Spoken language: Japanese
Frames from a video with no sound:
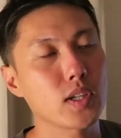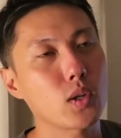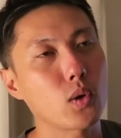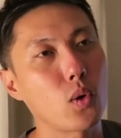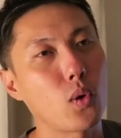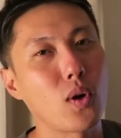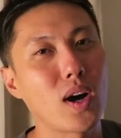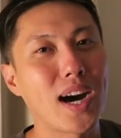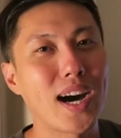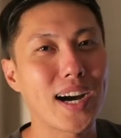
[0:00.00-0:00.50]

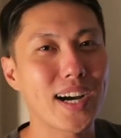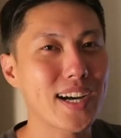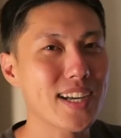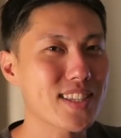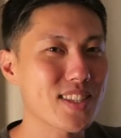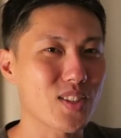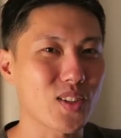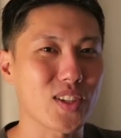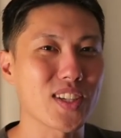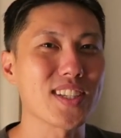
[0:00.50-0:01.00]
こう剥
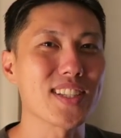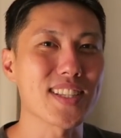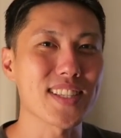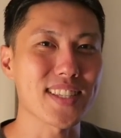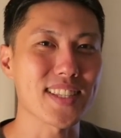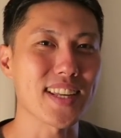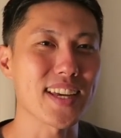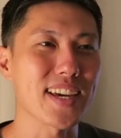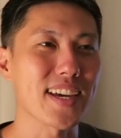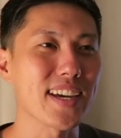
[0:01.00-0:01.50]
がす時にで
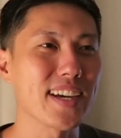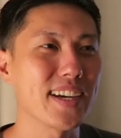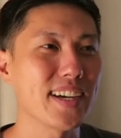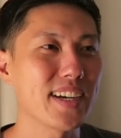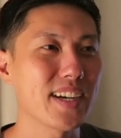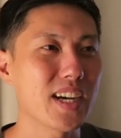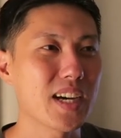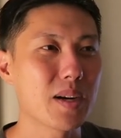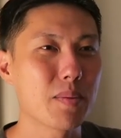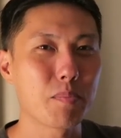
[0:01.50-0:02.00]
すね
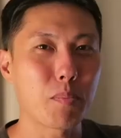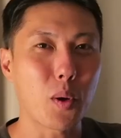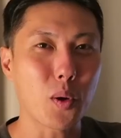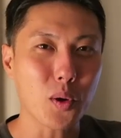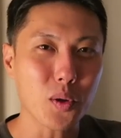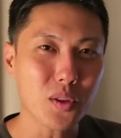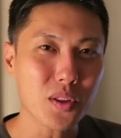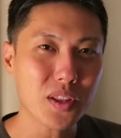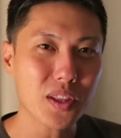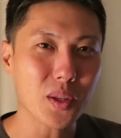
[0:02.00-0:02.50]

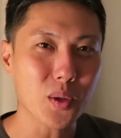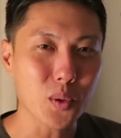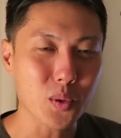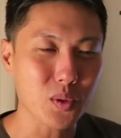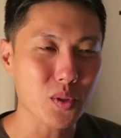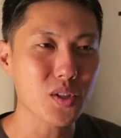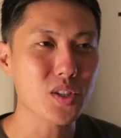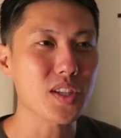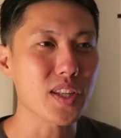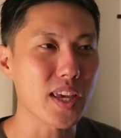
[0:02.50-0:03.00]
ポロって
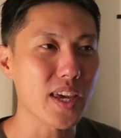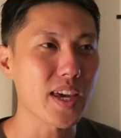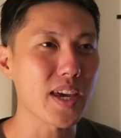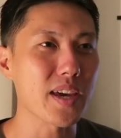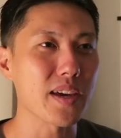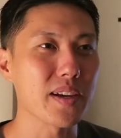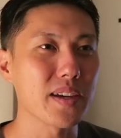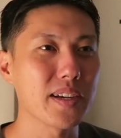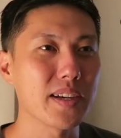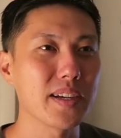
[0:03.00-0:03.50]
落とし
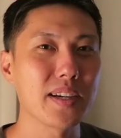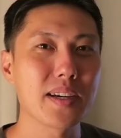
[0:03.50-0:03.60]
て